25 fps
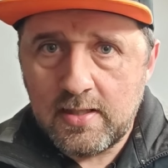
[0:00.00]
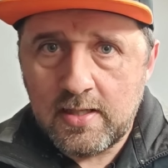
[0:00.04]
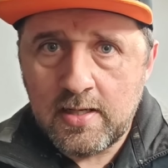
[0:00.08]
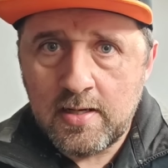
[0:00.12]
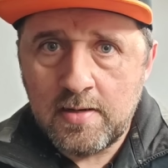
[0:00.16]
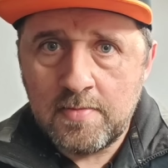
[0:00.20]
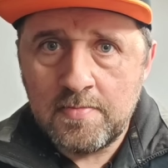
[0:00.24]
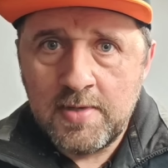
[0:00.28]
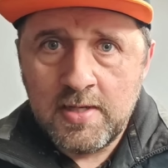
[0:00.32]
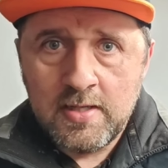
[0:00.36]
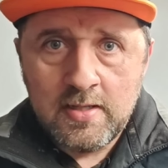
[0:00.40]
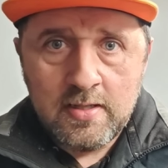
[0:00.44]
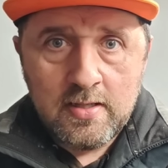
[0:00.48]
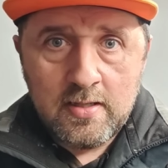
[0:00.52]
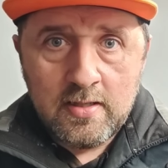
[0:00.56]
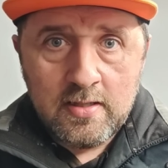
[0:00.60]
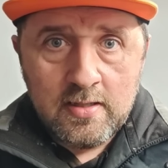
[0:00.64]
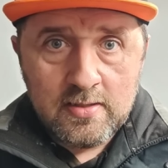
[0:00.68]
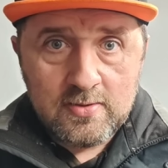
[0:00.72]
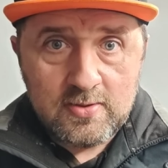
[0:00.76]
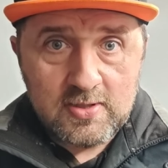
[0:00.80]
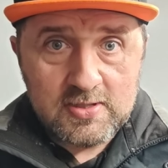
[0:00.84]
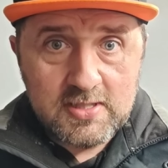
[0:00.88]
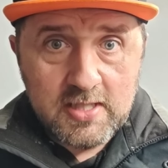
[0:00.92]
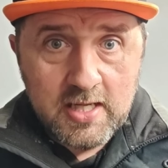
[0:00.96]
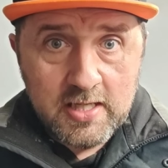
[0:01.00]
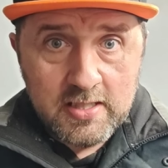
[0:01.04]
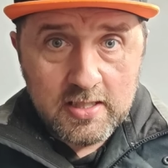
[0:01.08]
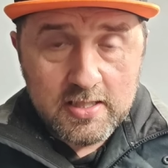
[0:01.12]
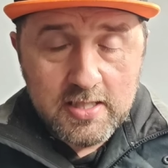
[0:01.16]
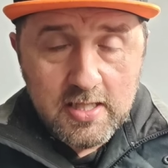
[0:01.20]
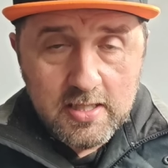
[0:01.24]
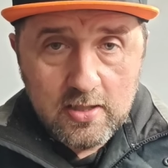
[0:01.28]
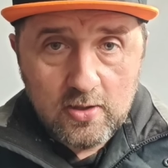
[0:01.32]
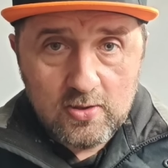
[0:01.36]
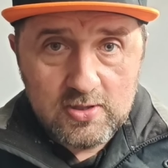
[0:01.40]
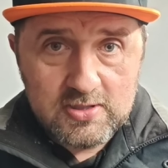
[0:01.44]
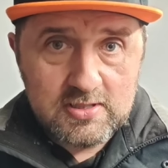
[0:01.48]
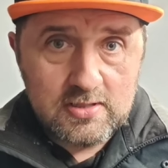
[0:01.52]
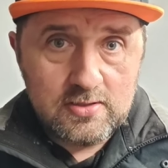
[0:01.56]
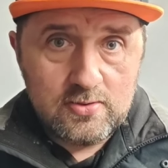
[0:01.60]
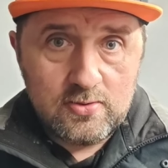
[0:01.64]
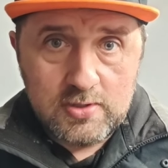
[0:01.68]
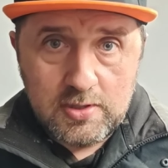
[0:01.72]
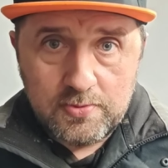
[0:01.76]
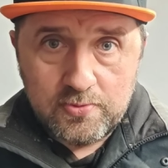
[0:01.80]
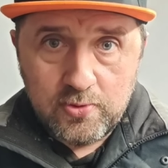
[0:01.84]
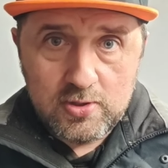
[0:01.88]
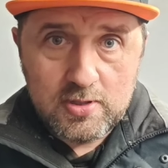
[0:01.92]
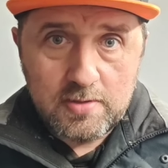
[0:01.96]
ähm, dass die
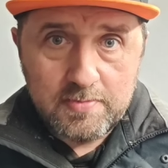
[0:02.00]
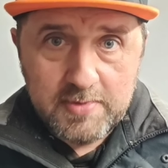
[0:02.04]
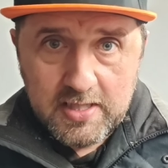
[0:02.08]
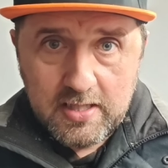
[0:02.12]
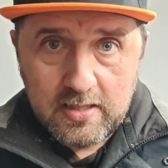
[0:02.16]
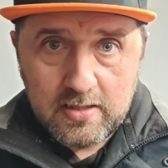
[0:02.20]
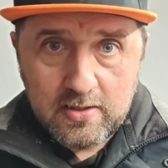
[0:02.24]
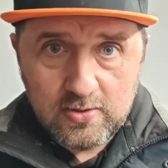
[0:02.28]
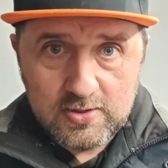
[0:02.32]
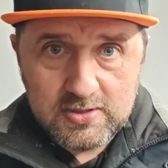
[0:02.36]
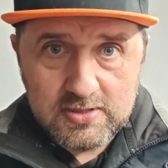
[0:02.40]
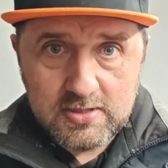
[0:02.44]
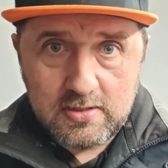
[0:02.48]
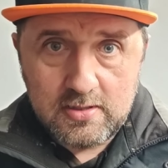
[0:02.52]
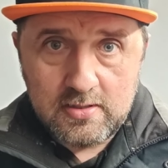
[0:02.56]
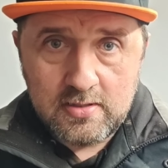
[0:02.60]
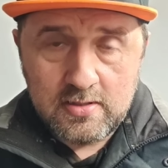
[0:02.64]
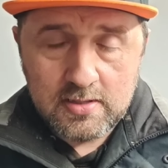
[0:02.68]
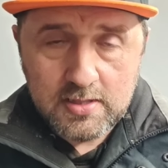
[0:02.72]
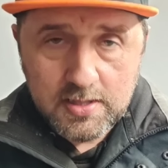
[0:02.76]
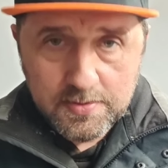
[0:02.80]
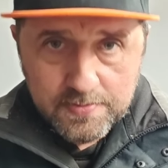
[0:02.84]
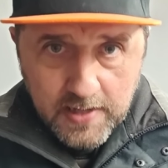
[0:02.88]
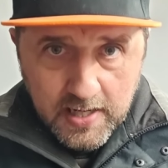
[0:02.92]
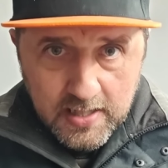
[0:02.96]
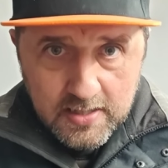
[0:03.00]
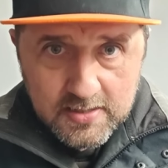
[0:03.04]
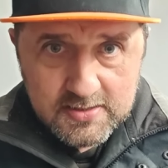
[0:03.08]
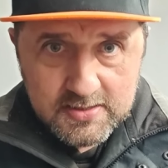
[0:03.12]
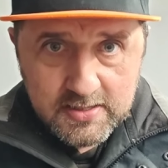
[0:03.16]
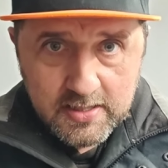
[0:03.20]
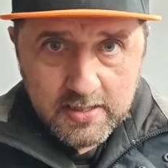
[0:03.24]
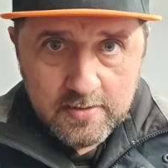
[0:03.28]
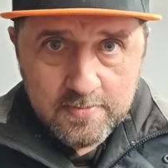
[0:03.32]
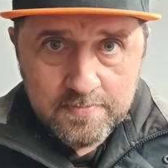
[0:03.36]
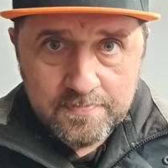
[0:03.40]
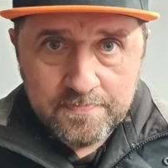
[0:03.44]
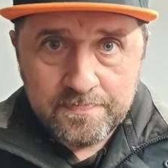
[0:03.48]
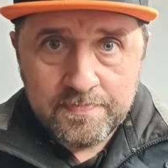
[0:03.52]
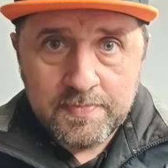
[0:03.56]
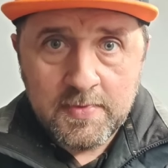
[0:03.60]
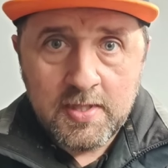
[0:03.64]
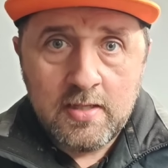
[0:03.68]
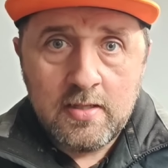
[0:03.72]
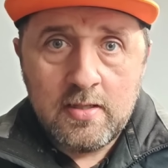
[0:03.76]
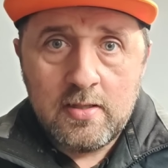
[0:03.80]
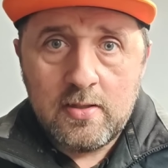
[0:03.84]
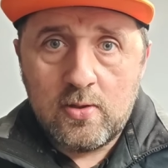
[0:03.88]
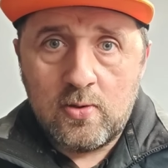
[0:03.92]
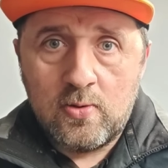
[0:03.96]
Energiekosten und die Futtermittelkosten gefallen sind
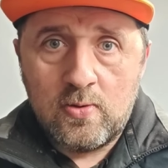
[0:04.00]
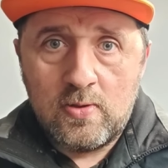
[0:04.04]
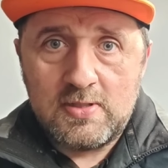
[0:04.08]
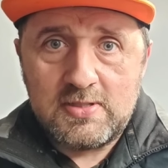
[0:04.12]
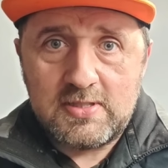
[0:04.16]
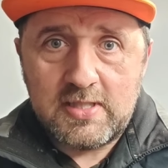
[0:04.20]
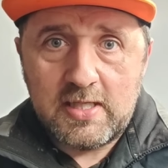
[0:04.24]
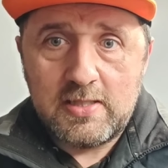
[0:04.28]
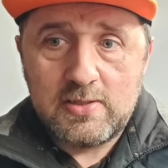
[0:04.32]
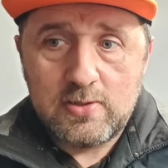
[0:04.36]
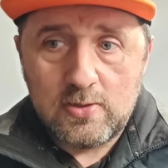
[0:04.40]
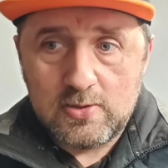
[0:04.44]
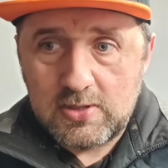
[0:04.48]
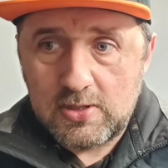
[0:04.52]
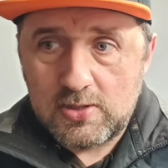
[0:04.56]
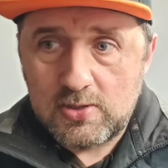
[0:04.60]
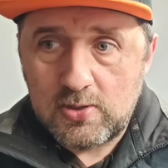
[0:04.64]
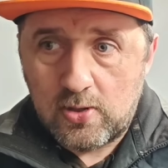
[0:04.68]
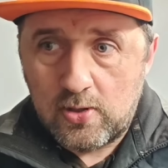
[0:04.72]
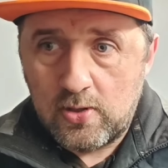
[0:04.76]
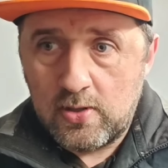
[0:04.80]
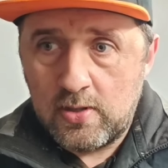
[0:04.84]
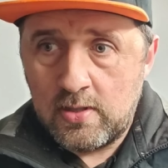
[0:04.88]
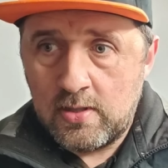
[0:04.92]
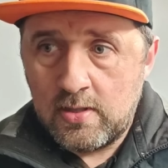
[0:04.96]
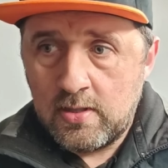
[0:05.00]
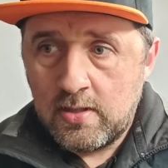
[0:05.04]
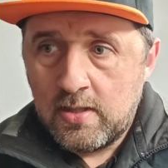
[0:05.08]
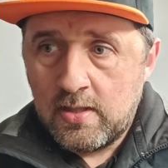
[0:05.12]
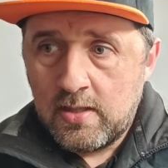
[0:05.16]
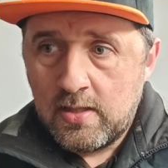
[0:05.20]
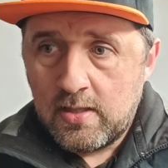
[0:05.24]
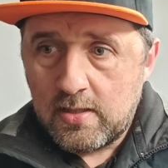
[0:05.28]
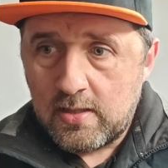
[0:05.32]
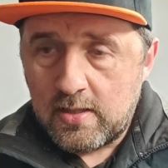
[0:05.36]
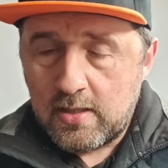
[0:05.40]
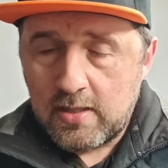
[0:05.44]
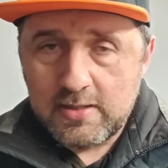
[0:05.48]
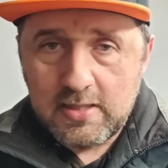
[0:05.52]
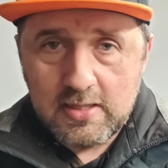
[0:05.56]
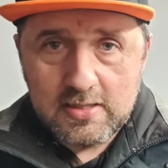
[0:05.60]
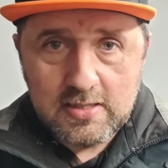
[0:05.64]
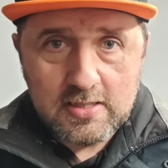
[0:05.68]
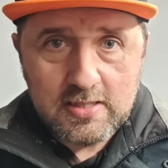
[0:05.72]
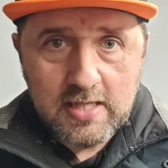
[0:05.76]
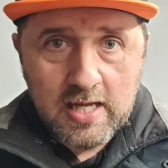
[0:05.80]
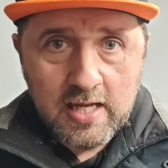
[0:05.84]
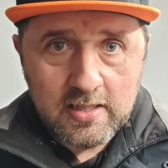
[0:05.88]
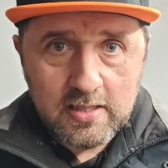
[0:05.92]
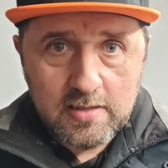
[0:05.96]
und sie sozusagen äh,
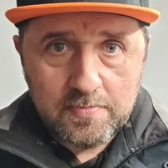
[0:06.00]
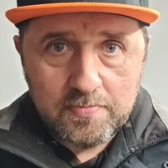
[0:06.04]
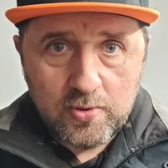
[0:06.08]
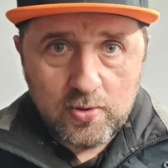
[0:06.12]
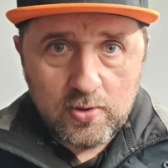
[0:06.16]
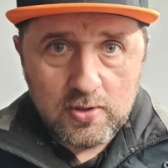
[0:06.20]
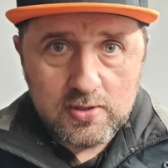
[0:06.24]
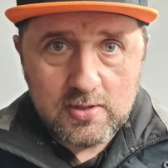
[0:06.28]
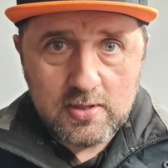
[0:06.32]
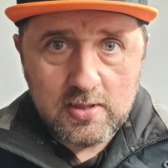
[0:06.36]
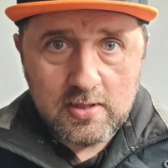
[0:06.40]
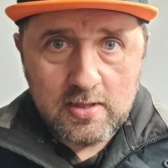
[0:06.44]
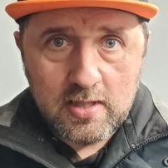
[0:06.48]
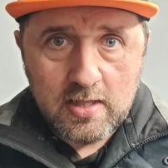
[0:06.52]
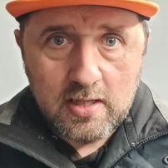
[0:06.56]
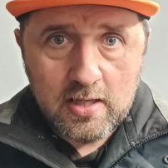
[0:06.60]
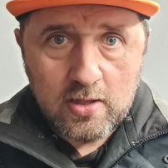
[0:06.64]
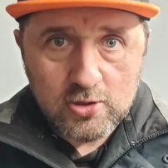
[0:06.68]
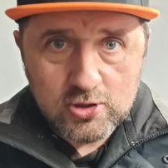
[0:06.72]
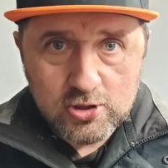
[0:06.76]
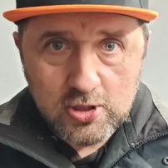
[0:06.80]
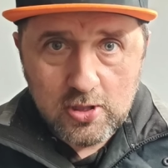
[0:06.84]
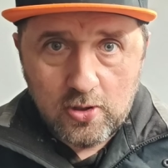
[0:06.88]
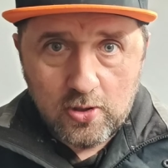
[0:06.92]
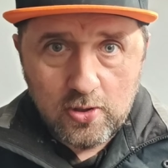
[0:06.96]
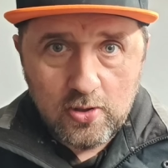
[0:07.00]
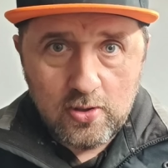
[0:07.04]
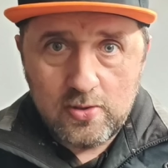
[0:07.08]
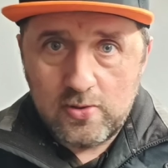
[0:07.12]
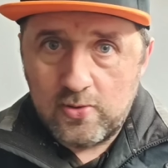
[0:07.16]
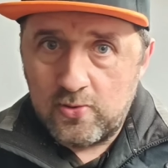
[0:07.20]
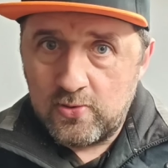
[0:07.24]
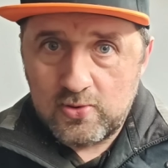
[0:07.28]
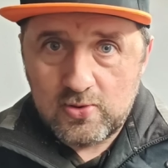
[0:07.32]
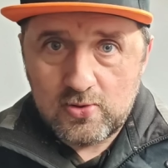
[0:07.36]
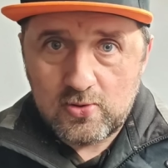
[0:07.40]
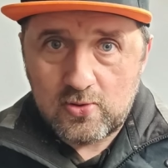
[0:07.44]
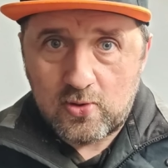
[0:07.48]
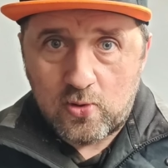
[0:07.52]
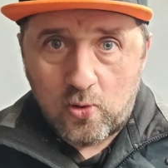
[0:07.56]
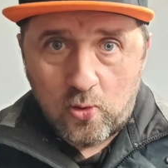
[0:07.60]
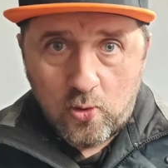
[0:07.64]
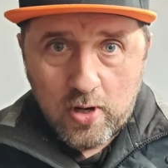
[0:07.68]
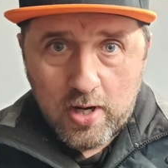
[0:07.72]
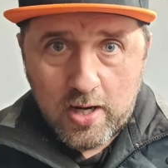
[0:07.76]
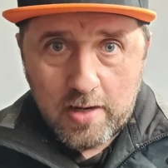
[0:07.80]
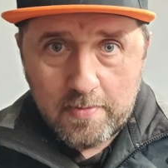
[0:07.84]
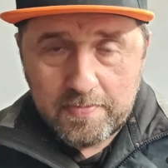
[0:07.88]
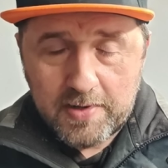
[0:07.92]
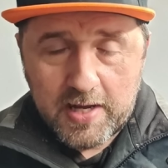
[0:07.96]
dieses Angebot äh, ausschlagen und
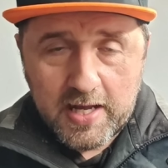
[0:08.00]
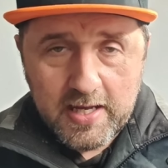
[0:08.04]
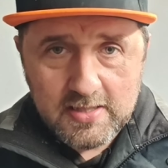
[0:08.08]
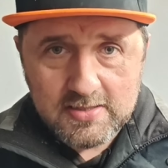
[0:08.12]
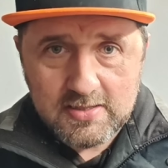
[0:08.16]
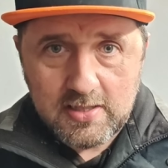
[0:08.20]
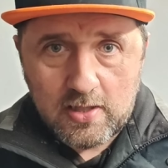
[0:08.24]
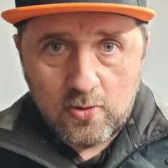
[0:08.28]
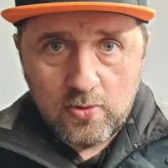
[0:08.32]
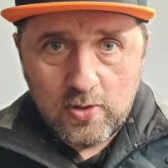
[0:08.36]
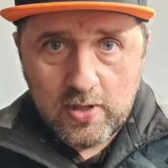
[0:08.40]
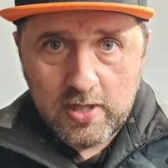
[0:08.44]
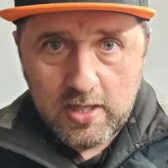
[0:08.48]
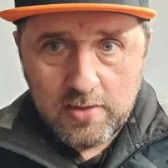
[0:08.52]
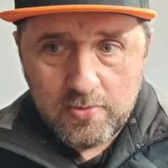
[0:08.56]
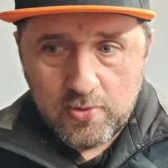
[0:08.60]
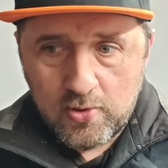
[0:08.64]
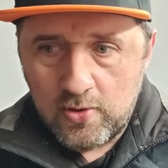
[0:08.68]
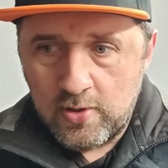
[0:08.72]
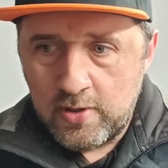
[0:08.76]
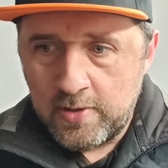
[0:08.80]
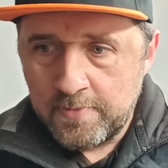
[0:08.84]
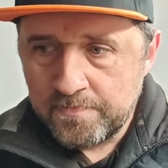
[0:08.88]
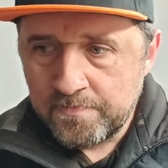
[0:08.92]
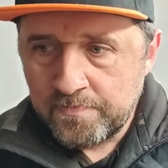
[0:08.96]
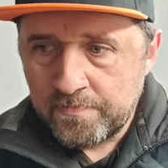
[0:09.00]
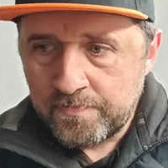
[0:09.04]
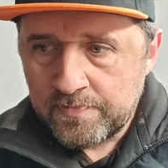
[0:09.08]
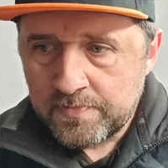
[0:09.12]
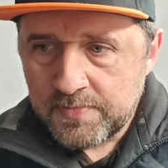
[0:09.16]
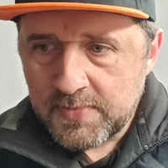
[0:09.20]
keine Preisanhebung